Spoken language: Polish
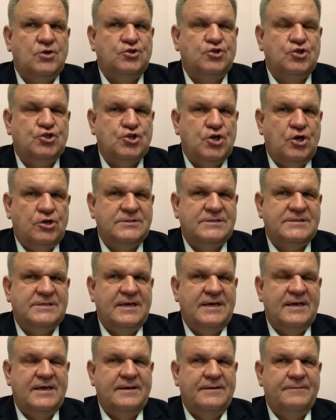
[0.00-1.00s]

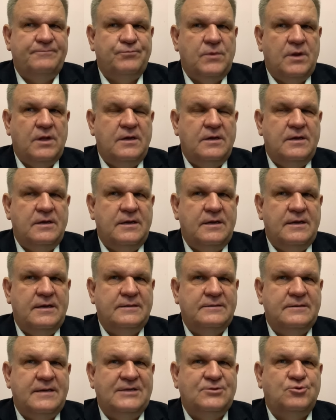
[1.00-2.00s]
dotyczące
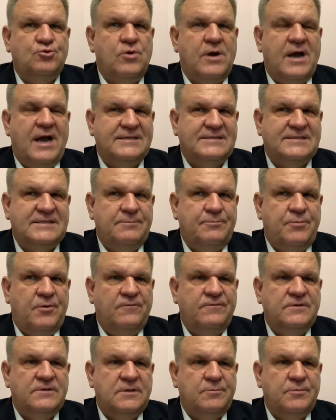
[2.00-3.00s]
edukacji
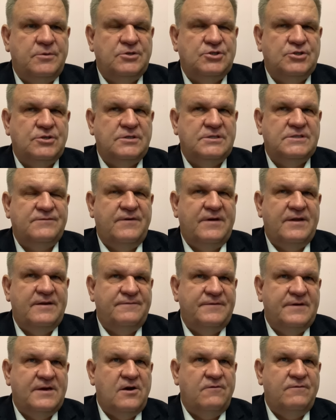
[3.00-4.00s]
powinny być
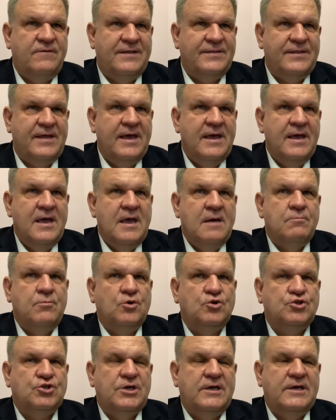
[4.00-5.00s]
zweryfikowane.
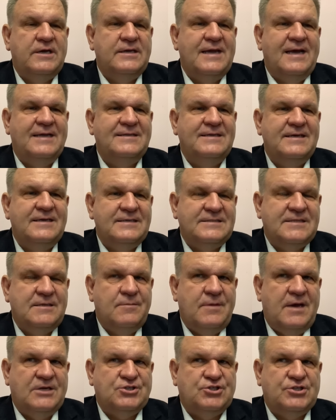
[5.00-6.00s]
Może ja nie
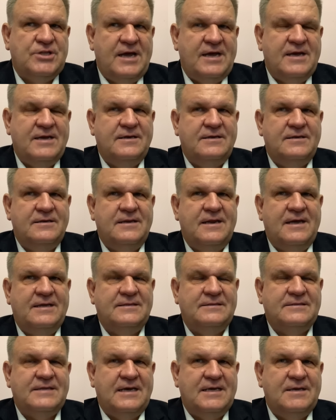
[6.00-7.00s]
jestem aż tak
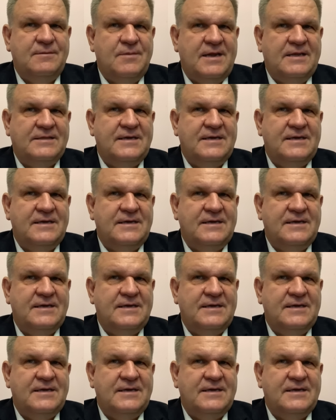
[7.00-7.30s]
takim